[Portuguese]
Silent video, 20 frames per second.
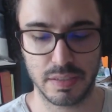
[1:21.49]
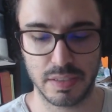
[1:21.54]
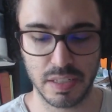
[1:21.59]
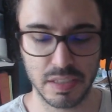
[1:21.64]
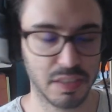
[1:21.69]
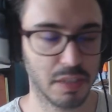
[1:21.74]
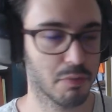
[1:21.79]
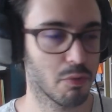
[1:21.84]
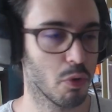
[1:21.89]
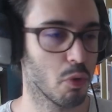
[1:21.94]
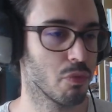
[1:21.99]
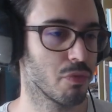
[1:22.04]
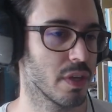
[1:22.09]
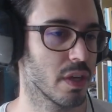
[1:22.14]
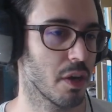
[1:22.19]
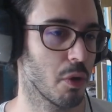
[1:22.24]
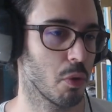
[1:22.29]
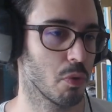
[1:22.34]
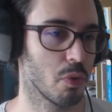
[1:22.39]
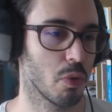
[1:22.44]
se
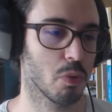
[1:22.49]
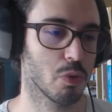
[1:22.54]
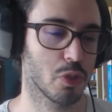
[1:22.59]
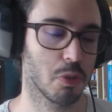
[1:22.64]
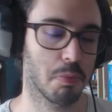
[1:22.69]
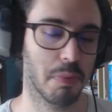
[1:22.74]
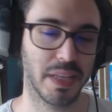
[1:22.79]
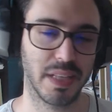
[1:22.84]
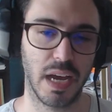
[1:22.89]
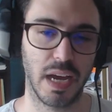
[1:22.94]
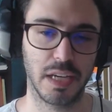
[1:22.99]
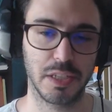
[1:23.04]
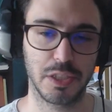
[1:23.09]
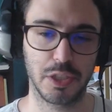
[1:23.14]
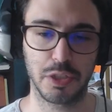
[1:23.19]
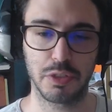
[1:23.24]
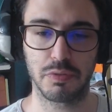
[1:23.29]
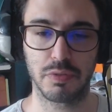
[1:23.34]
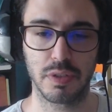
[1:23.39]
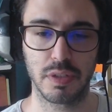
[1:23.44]
desenvolver ao longo de uma
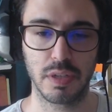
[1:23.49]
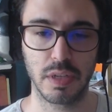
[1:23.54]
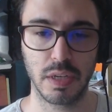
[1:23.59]
narrativa.